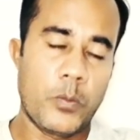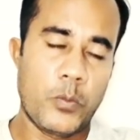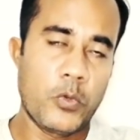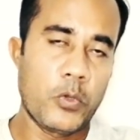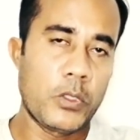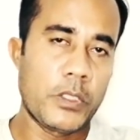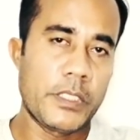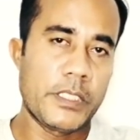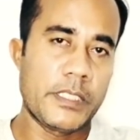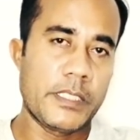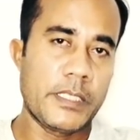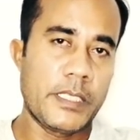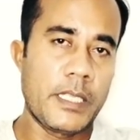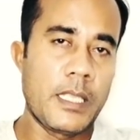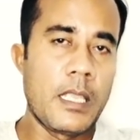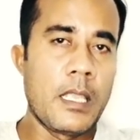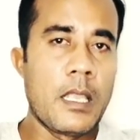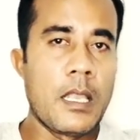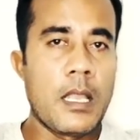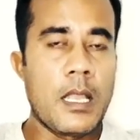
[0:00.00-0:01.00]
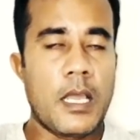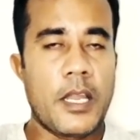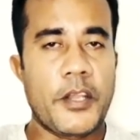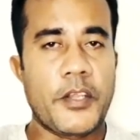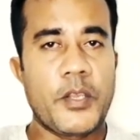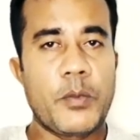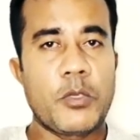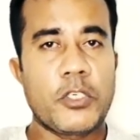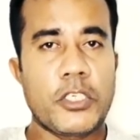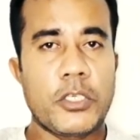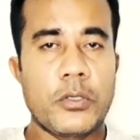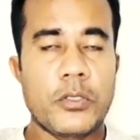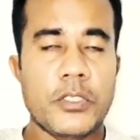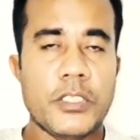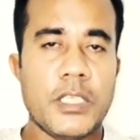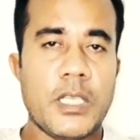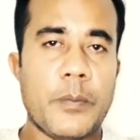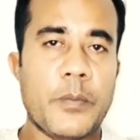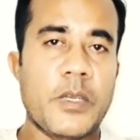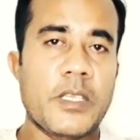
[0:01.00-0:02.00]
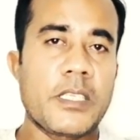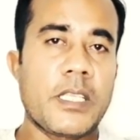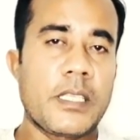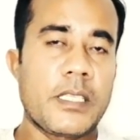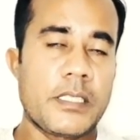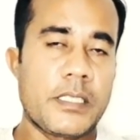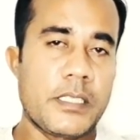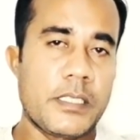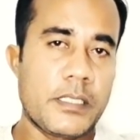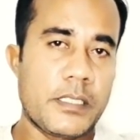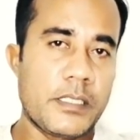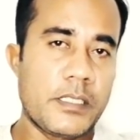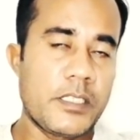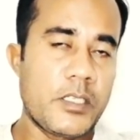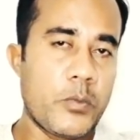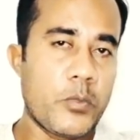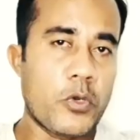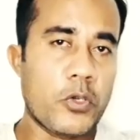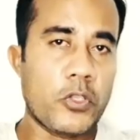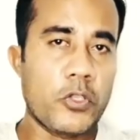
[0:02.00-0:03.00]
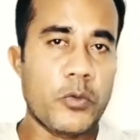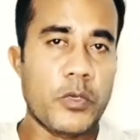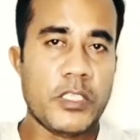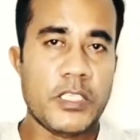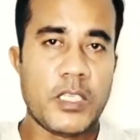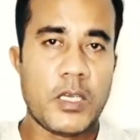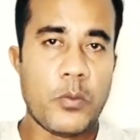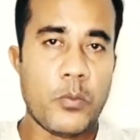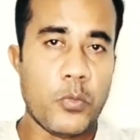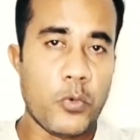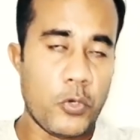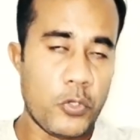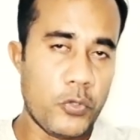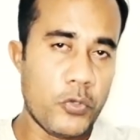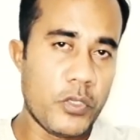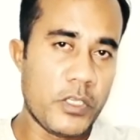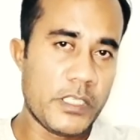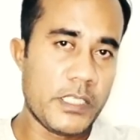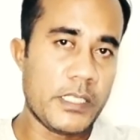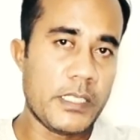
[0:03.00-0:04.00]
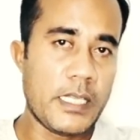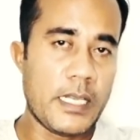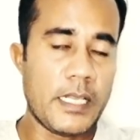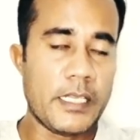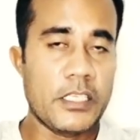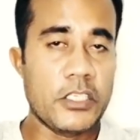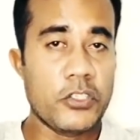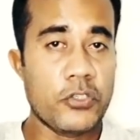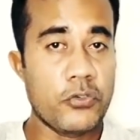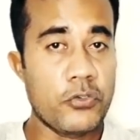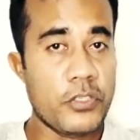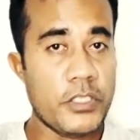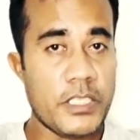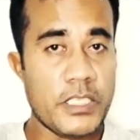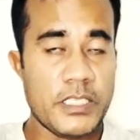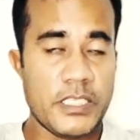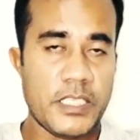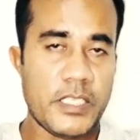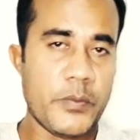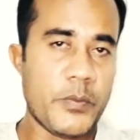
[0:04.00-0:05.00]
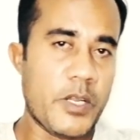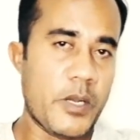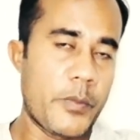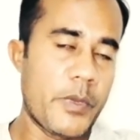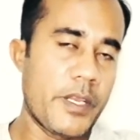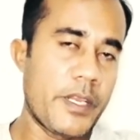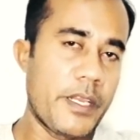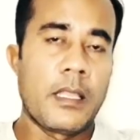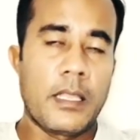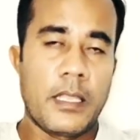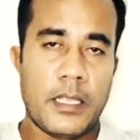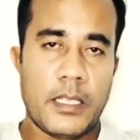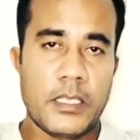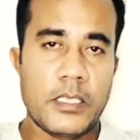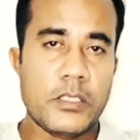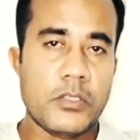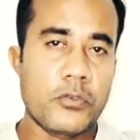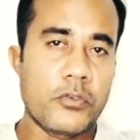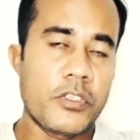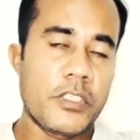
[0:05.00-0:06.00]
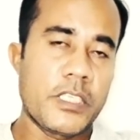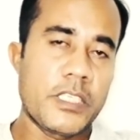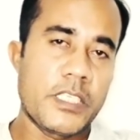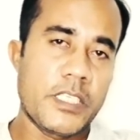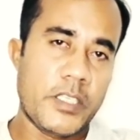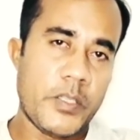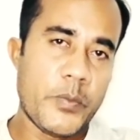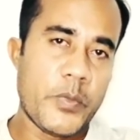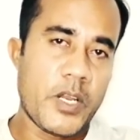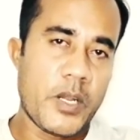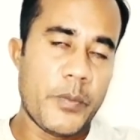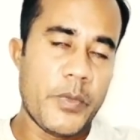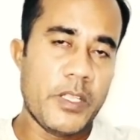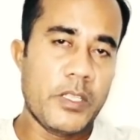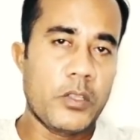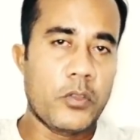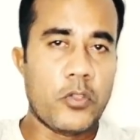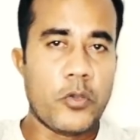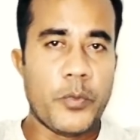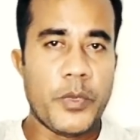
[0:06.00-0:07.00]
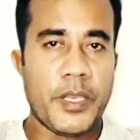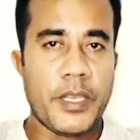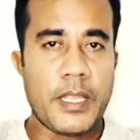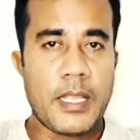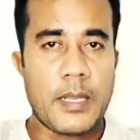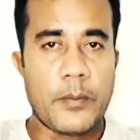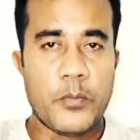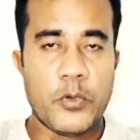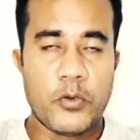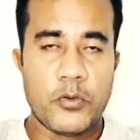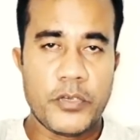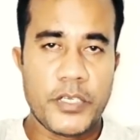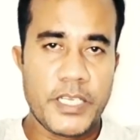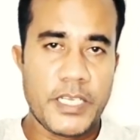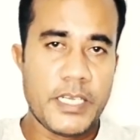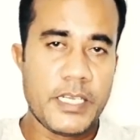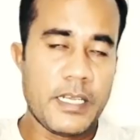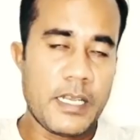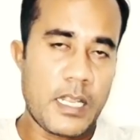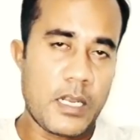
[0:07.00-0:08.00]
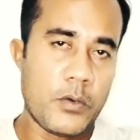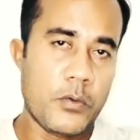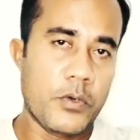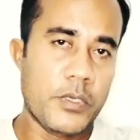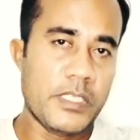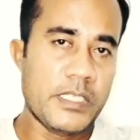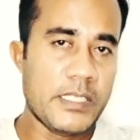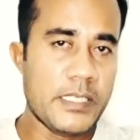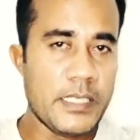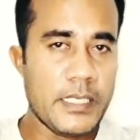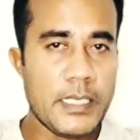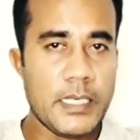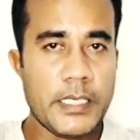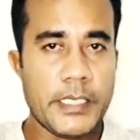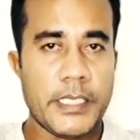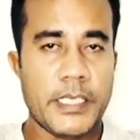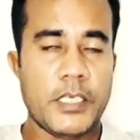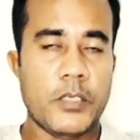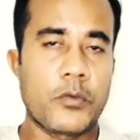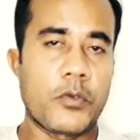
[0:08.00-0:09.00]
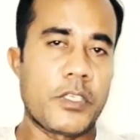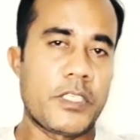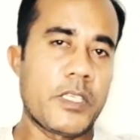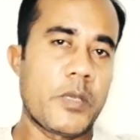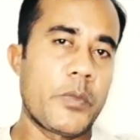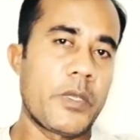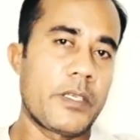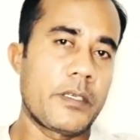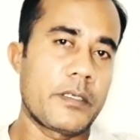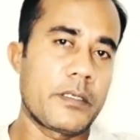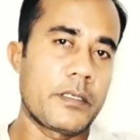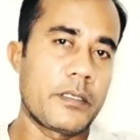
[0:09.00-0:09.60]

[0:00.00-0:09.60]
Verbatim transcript: বলতেছি আর একটি বিষয় হচ্ছে আপনারা জানতে চেয়েছেন যে বর্তমানে যারা বৈধ আছে তারা কি ছুটিতে যেতে পারবে কি না হ্যাঁ ছুটিতে যেতে পারবেন তবে আপ ডাউন টিকিট না করে সিঙ্গেল টিকিট করে যাবেন